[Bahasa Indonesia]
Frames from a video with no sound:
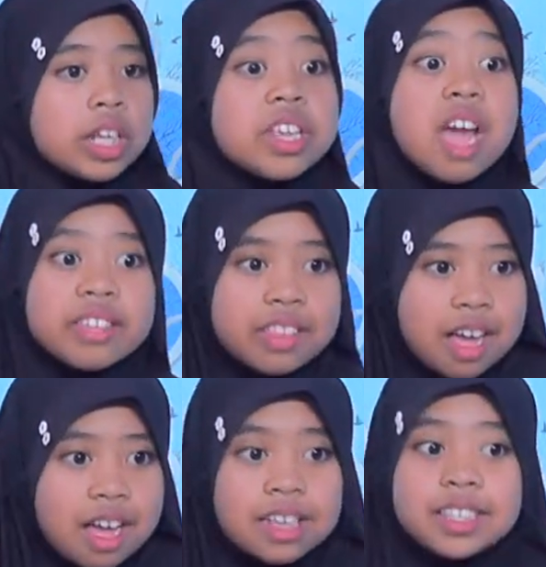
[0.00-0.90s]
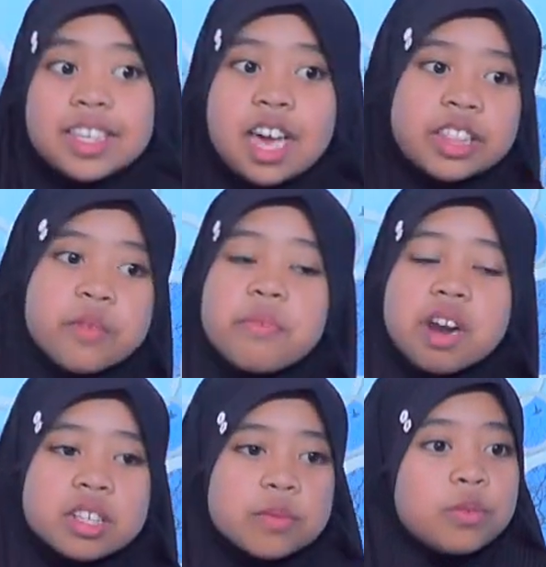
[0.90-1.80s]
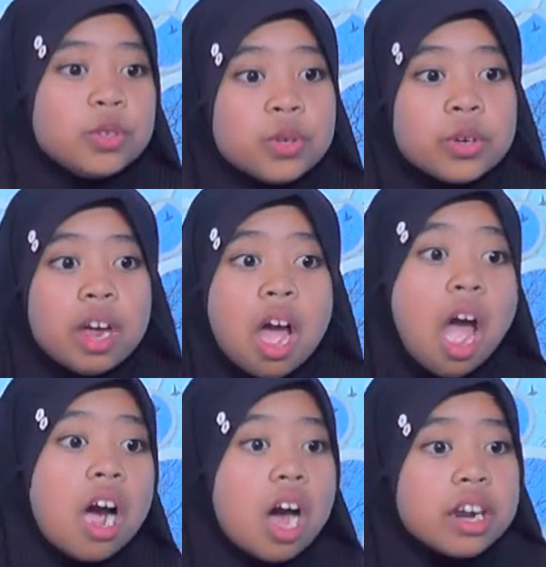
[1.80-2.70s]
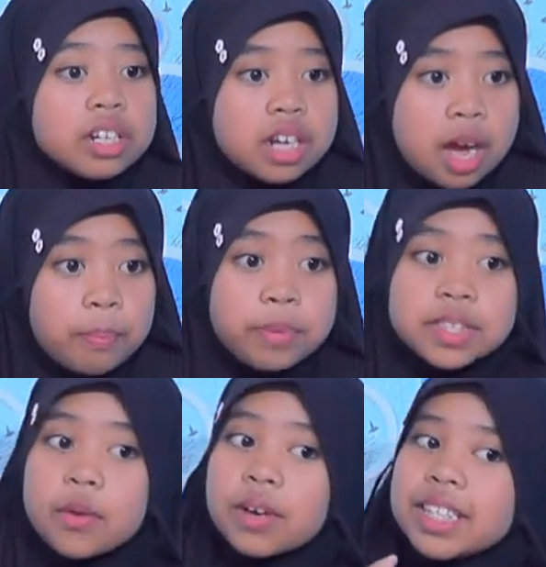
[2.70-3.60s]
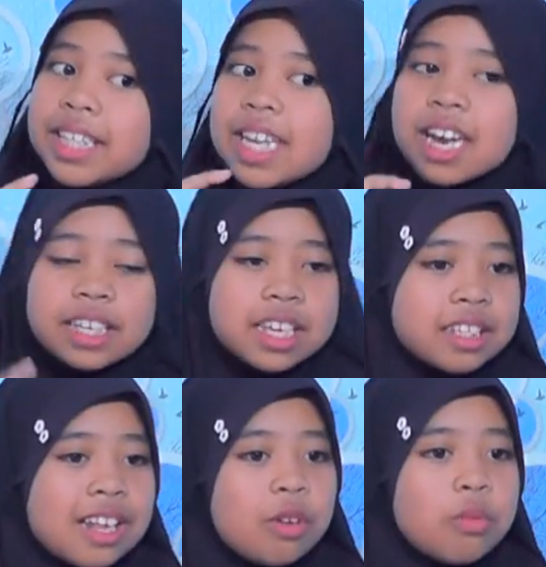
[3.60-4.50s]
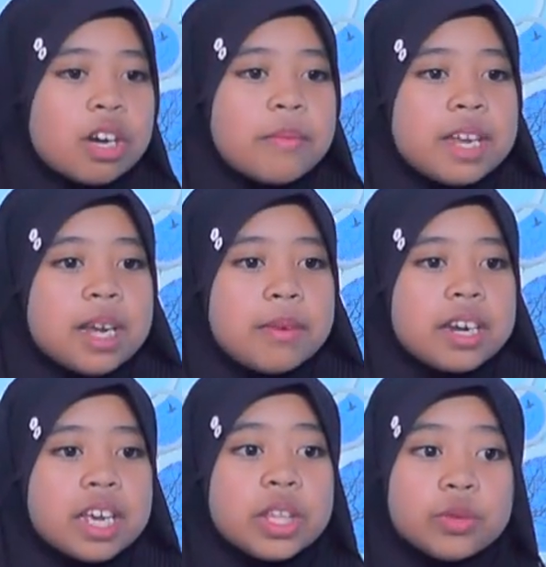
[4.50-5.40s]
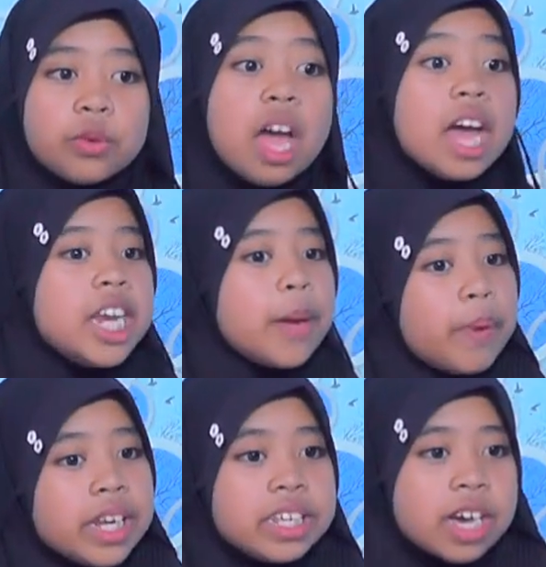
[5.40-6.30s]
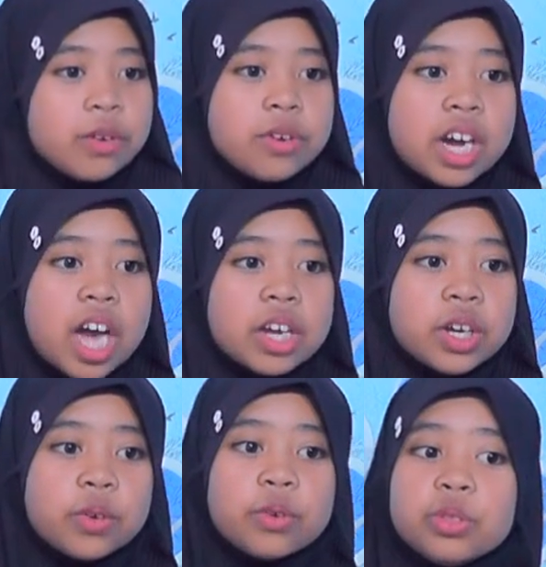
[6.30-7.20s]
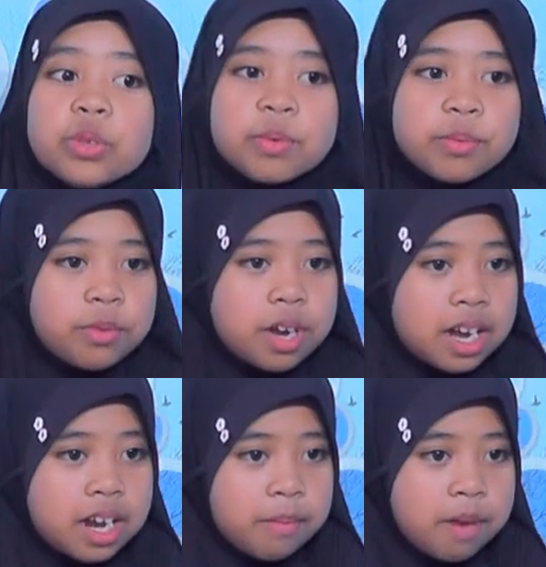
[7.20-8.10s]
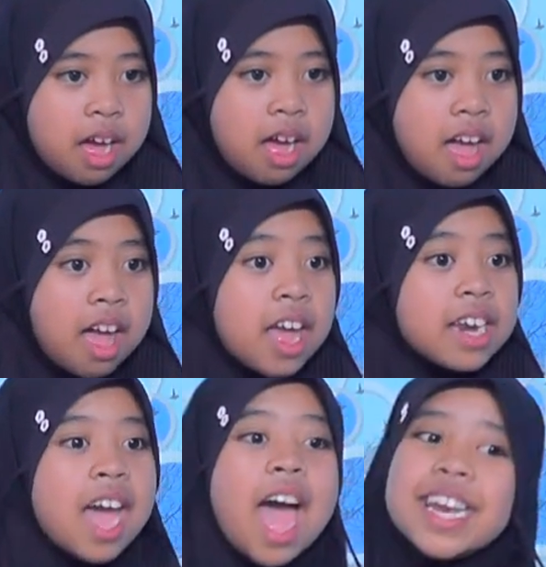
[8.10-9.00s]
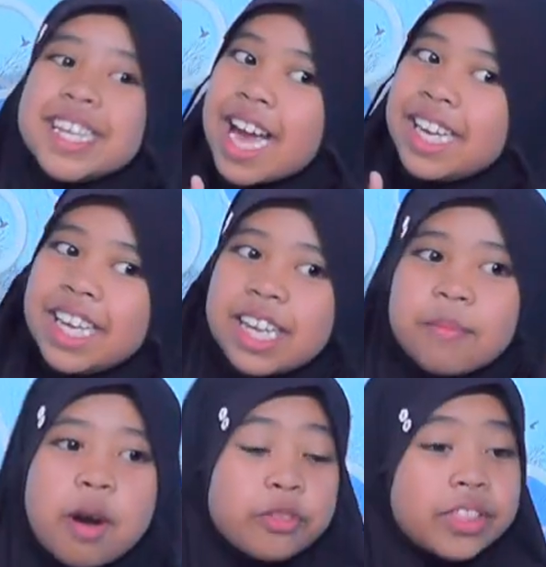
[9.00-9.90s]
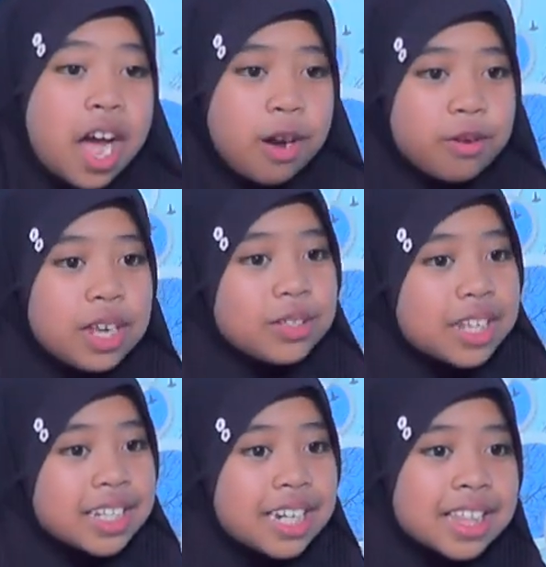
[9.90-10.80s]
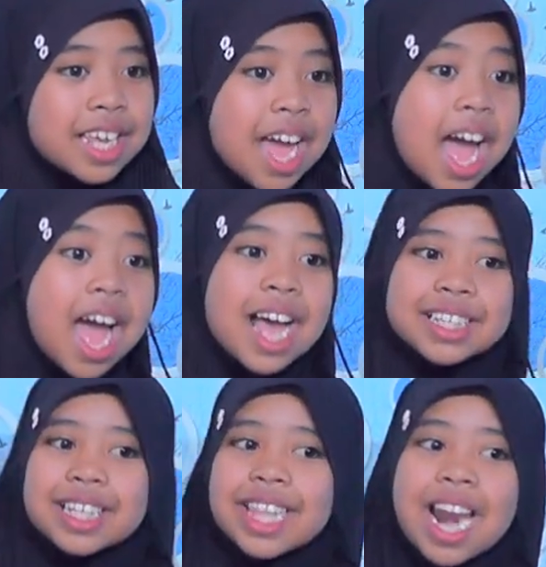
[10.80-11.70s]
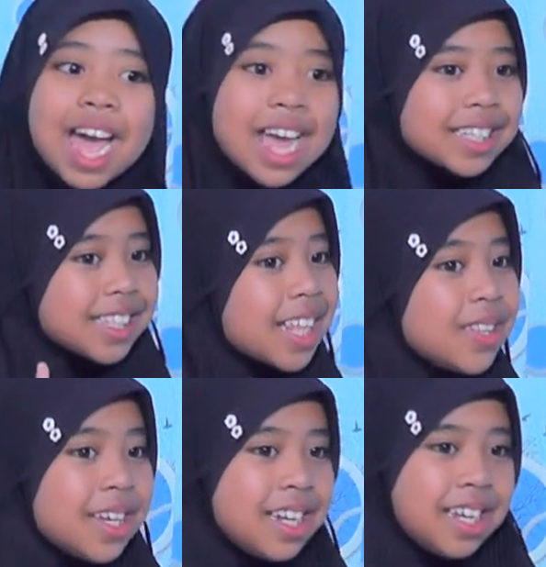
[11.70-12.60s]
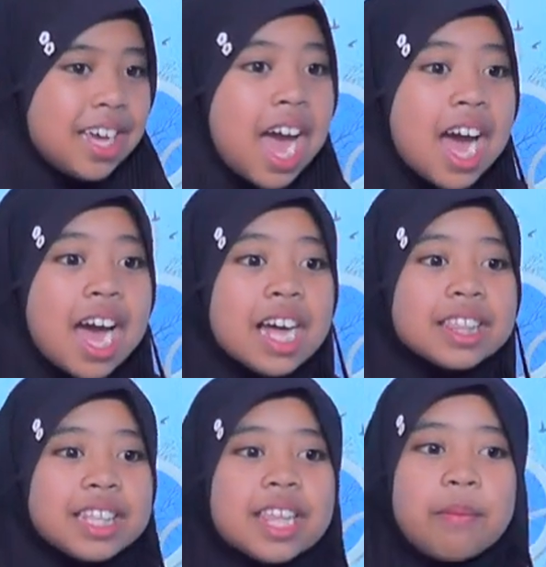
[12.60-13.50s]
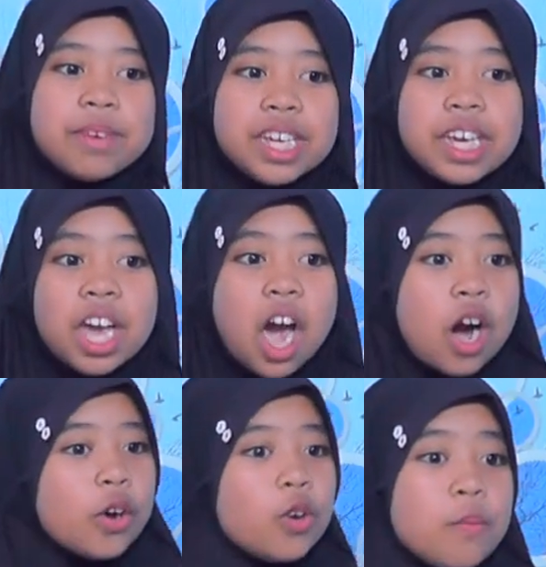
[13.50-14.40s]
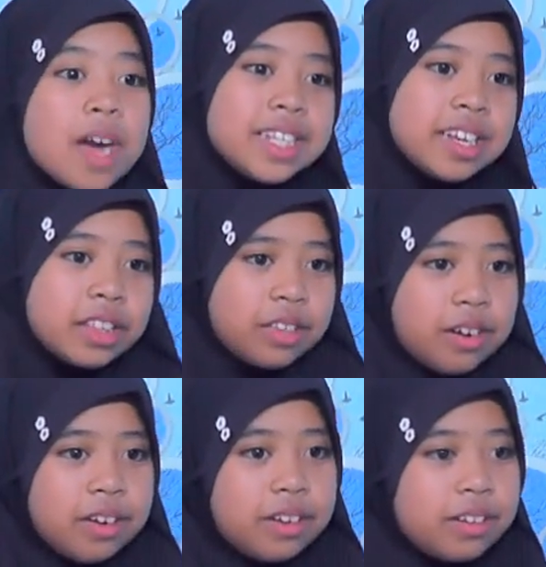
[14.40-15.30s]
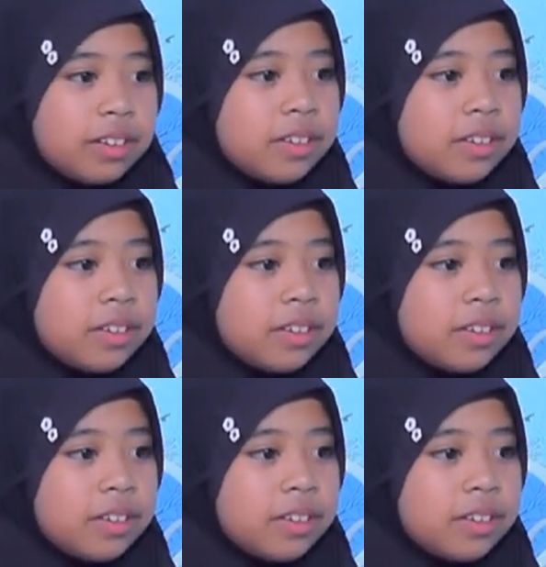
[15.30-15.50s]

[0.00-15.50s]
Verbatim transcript: Ternyata si yatim berhasil mujur karena pisau kecil yang ia selalu bawa kemana-mana itu dapat ia gunakan untuk membuka keramba. Nah adik-adik mau tahu lanjutan ceritanya? Setelah yang satu ini, tetap di Rumah Cerita.